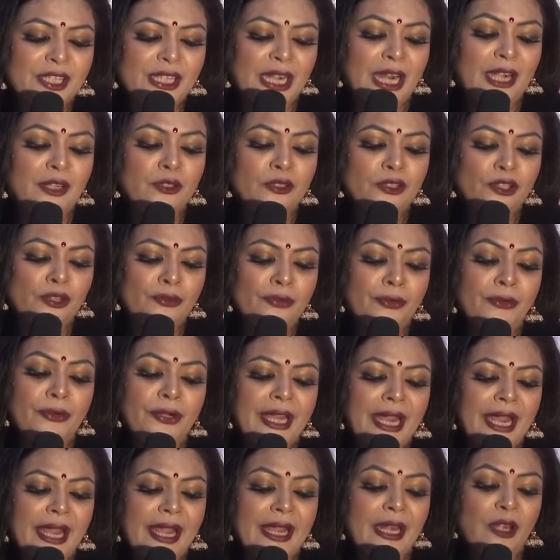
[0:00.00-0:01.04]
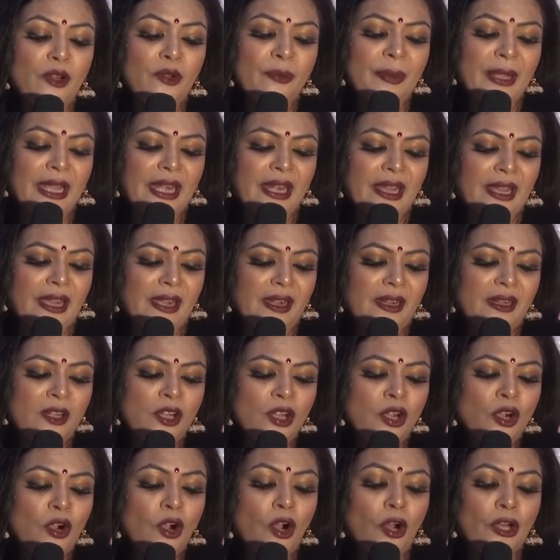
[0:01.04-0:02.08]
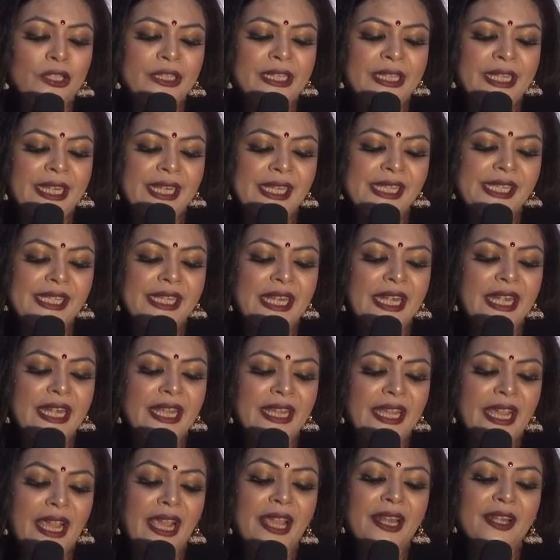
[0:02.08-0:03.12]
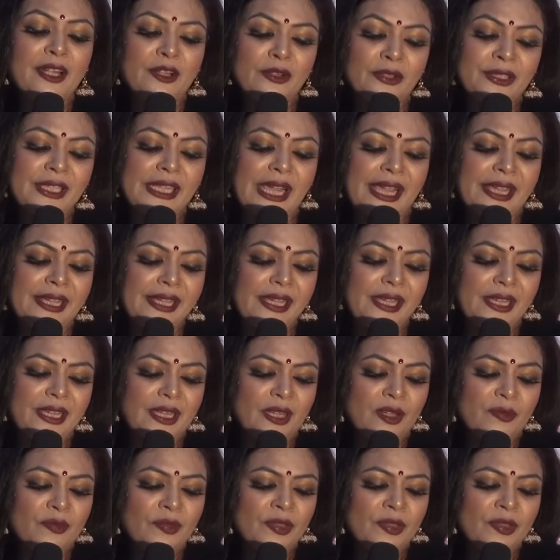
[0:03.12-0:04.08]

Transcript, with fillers: জানো তো ফুরিয়ে এলো বেলা অদৃষ্টের লেখা এড়ানো যায় কি